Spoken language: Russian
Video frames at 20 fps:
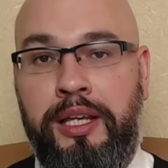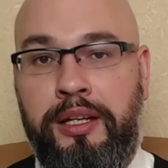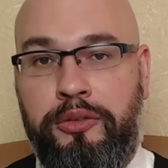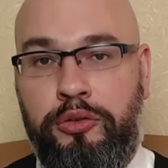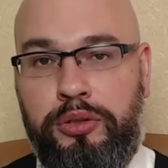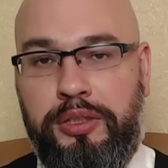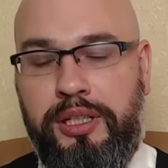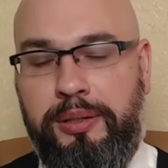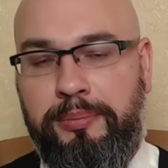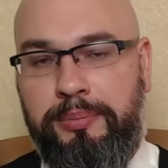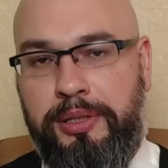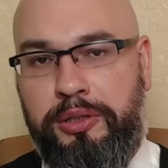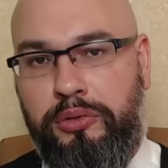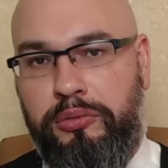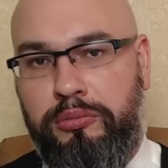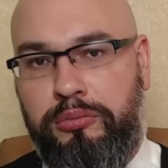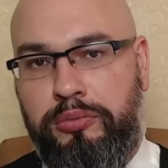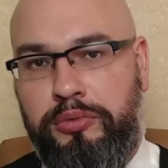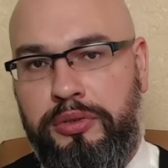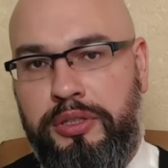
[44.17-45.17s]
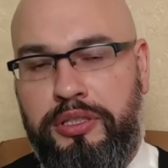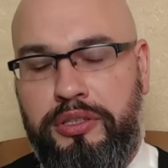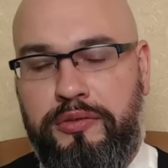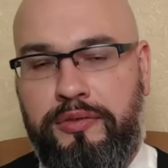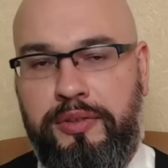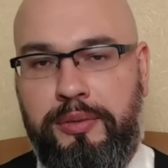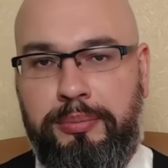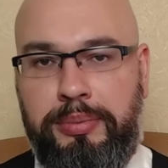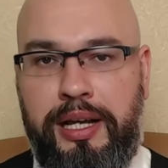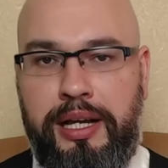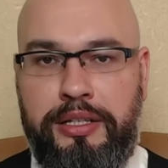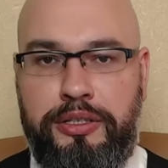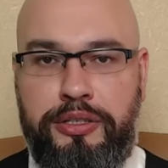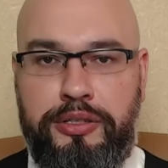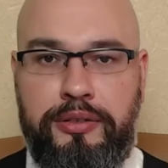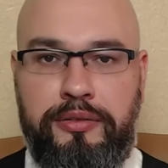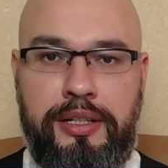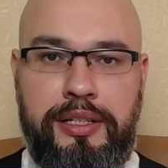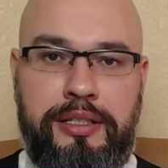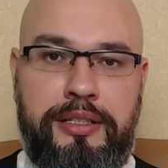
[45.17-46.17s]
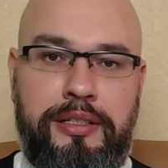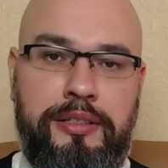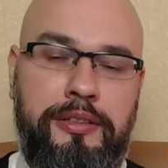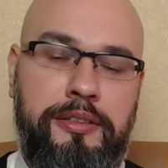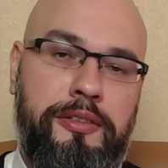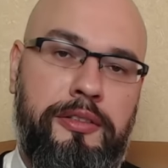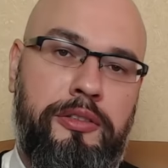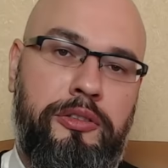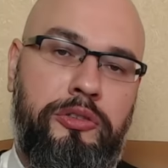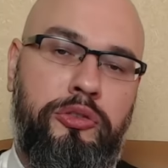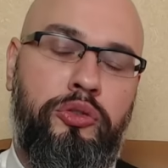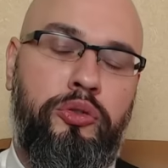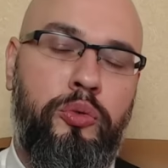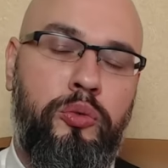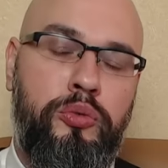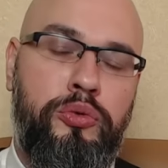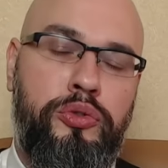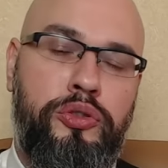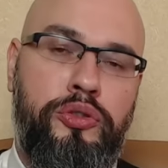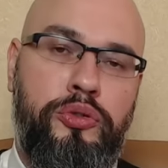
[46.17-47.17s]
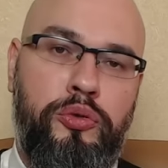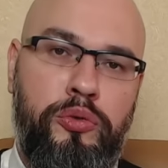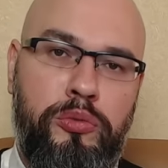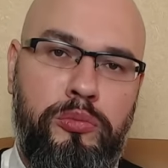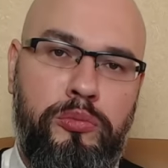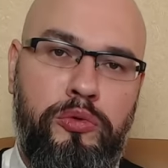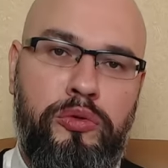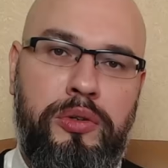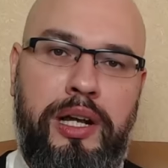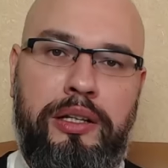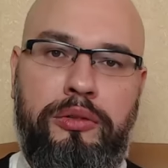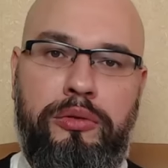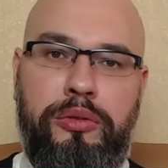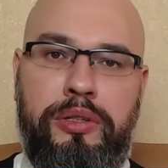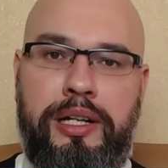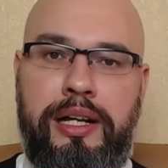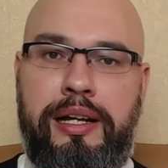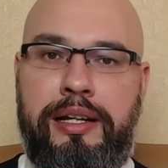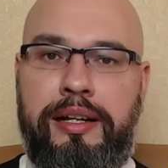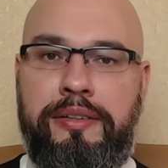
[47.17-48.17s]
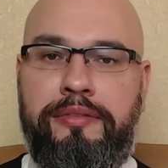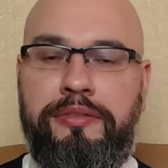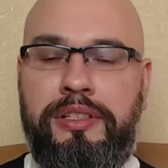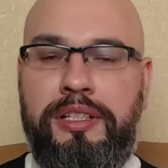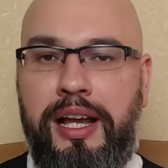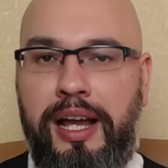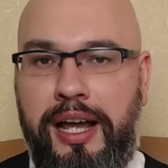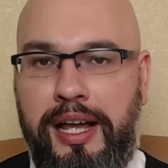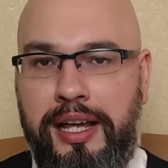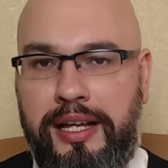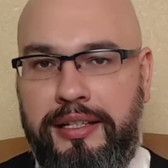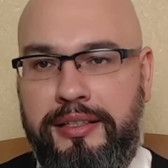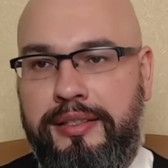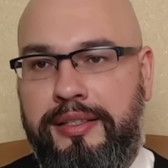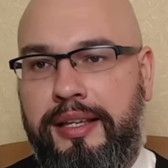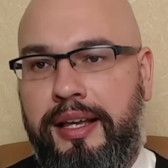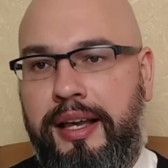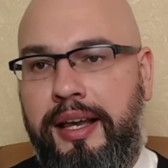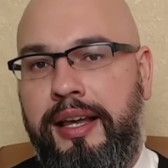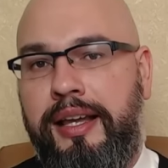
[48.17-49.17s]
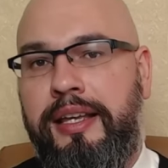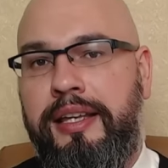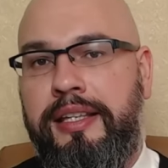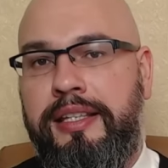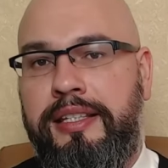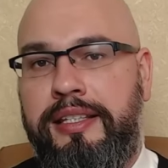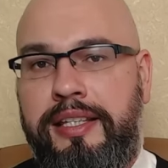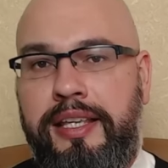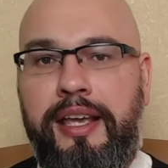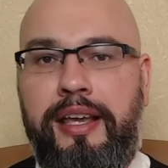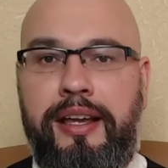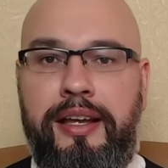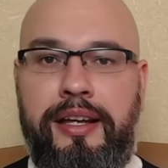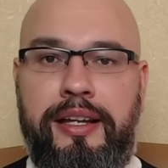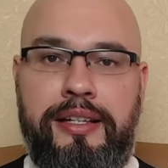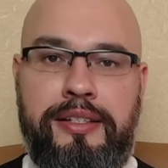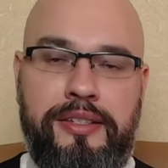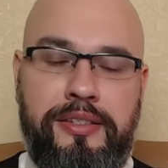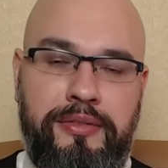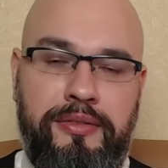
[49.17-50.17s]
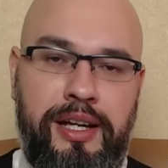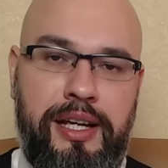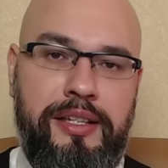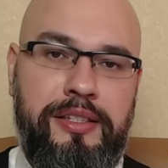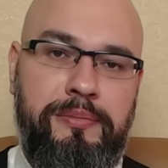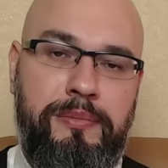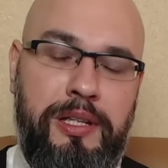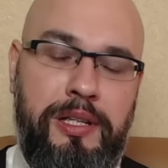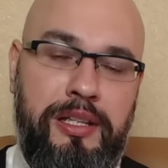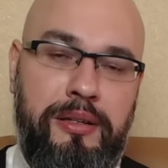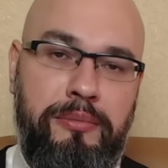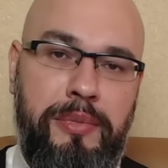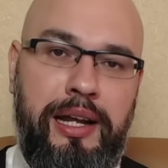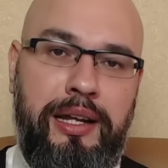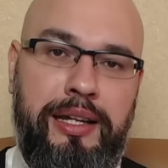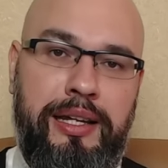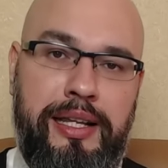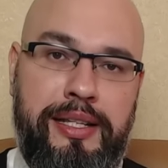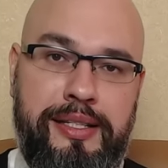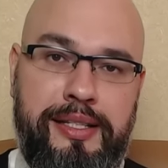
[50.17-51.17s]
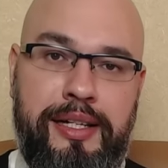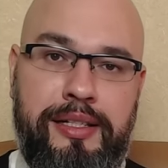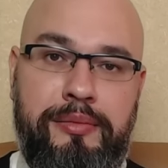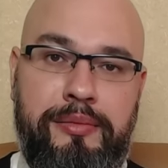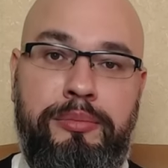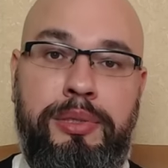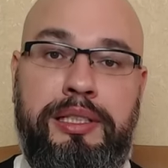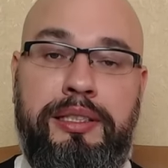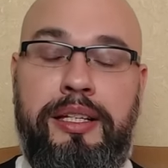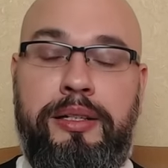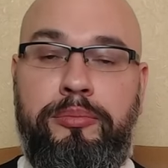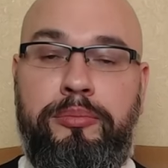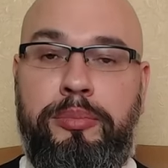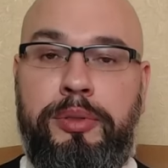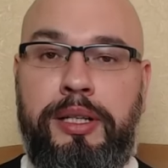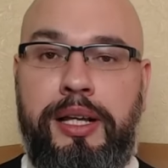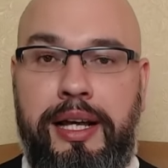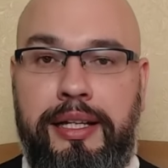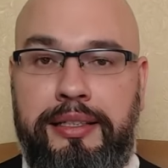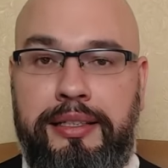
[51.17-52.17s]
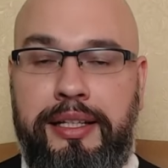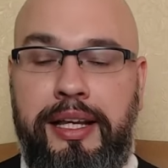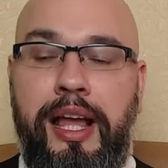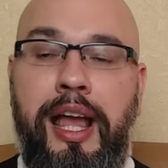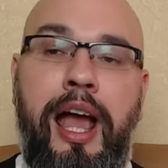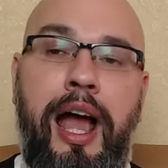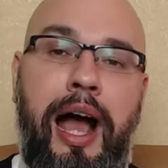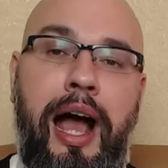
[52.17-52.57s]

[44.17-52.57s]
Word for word: то ты потом будешь выплачивать э, ту сумму, которая равняется ЕСВ с минимальной заработной платы.